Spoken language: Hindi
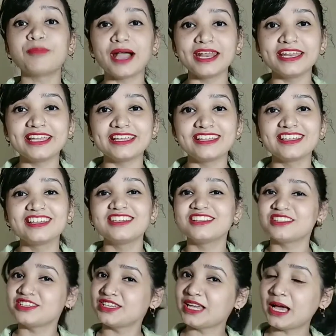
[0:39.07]
पानी
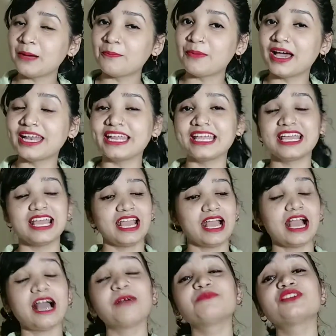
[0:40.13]
जी हाँ पानी
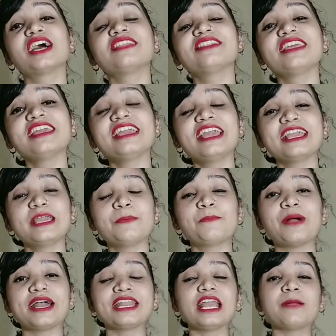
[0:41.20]
आप जानते ही हैं कि
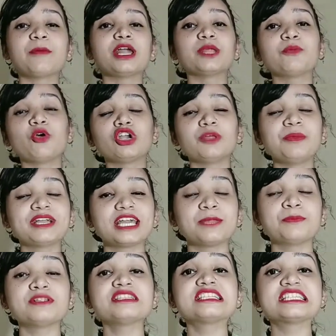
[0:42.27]
पानी हमारी बॉडी में
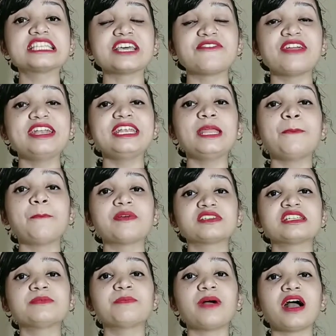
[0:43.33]
करीबन सेवेंटी
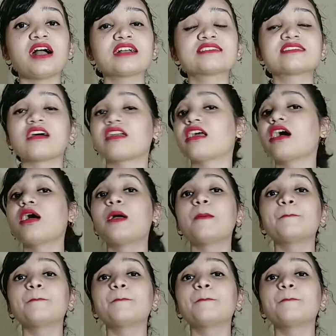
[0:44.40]
परसेंट भाग सारा